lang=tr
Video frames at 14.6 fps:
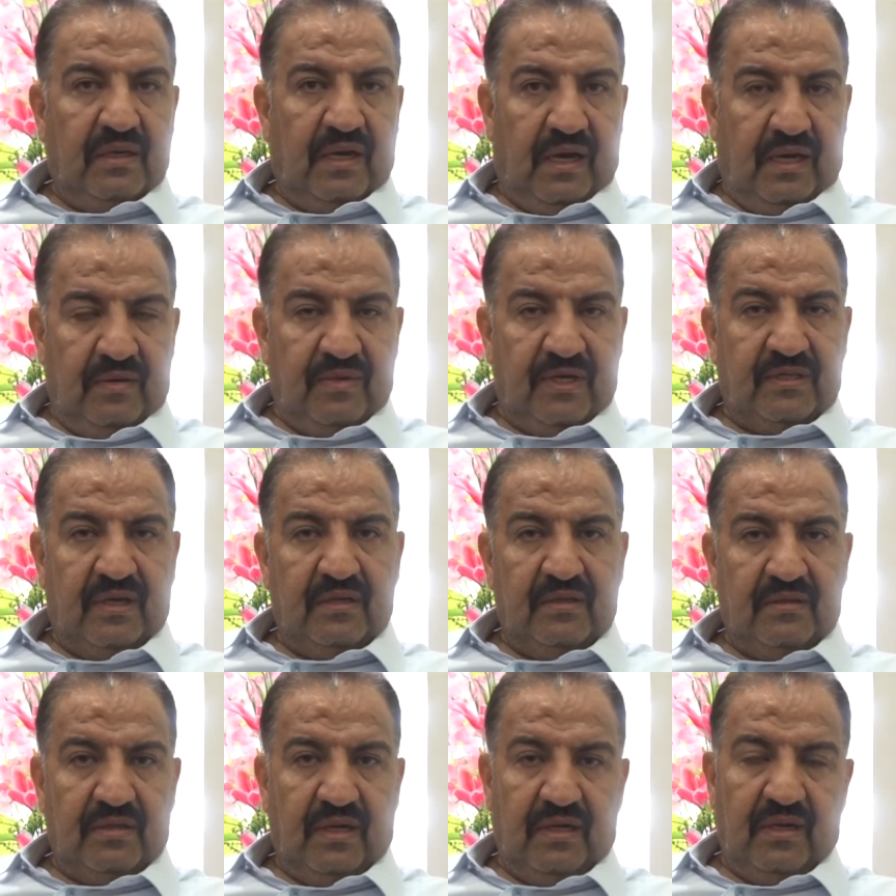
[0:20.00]
almadan
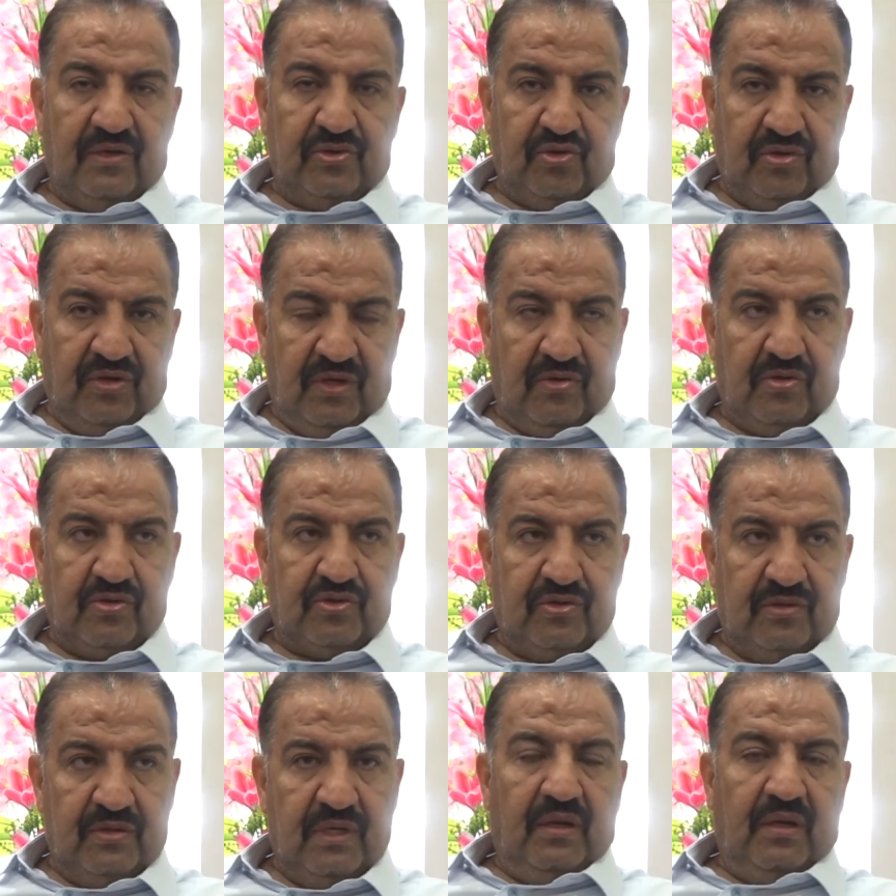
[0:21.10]
Allah şükürler
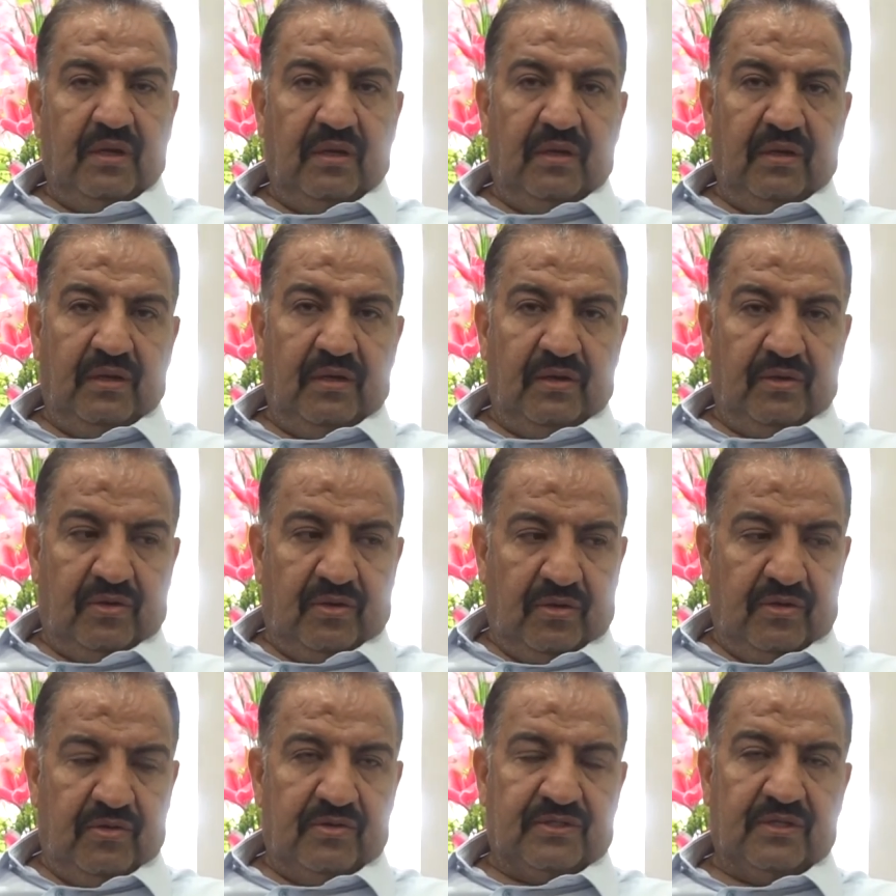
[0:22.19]
olsun e,
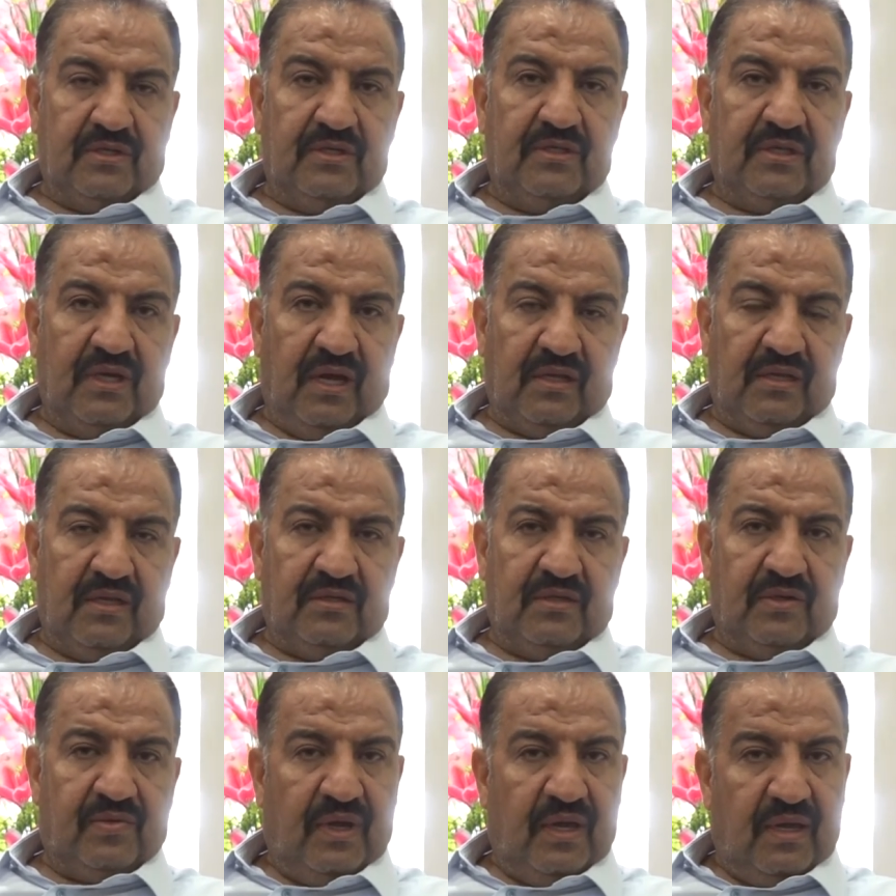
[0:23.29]
o sıkıntıyı
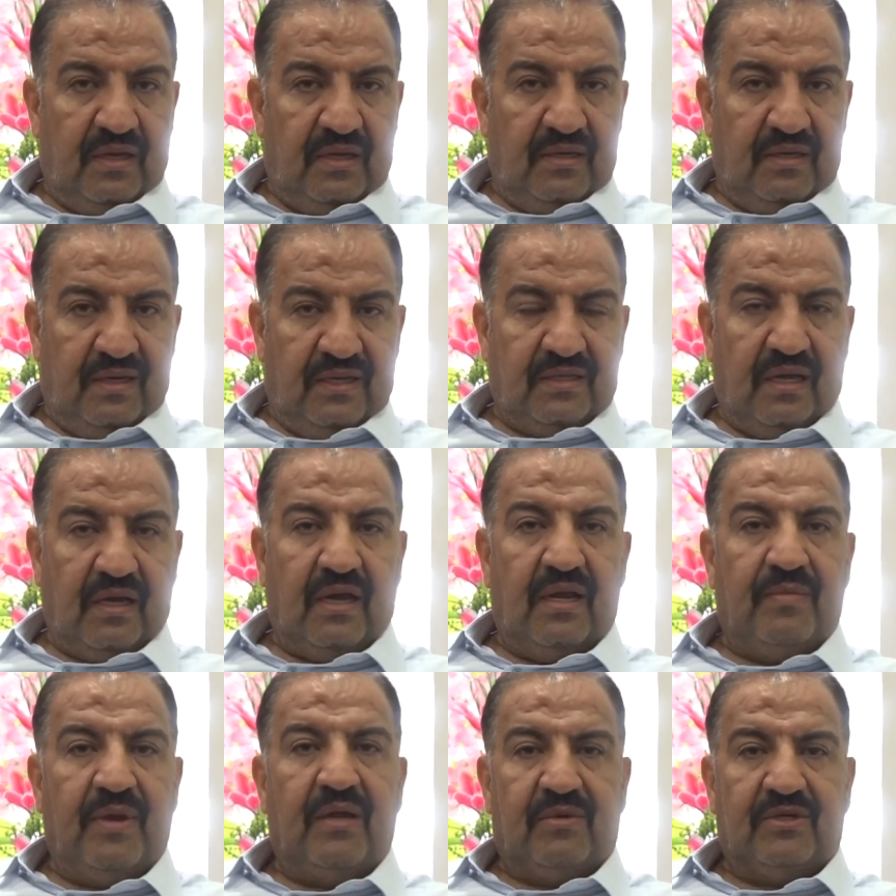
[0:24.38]
atlattık ve ligde
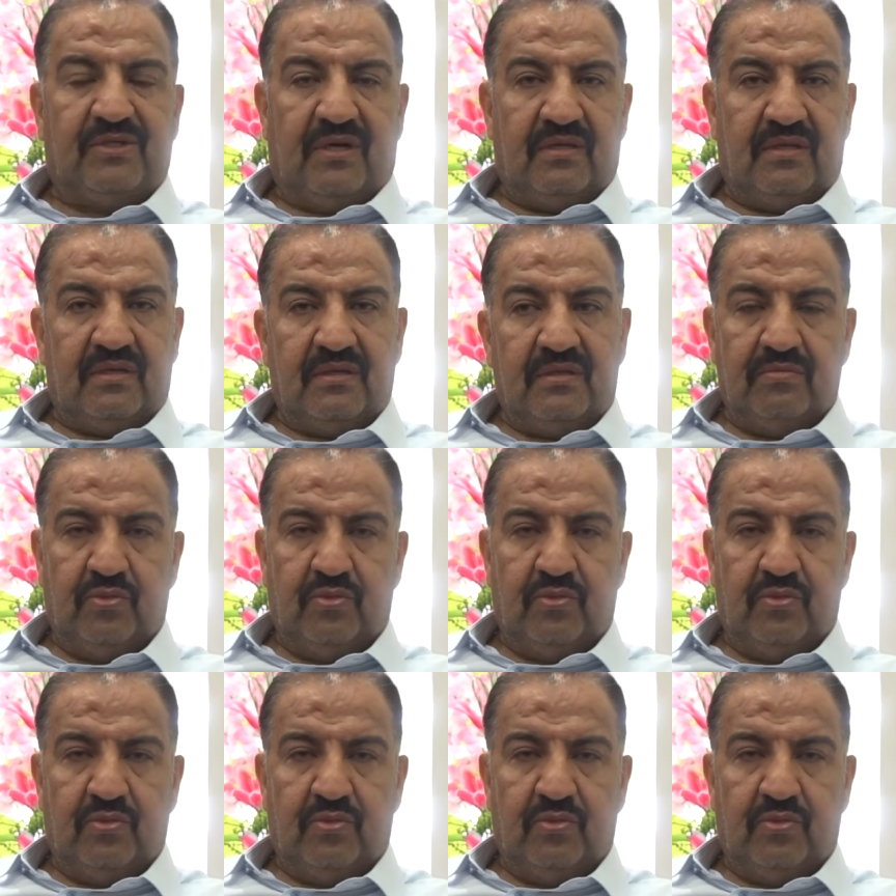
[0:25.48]
kalmayı başardık.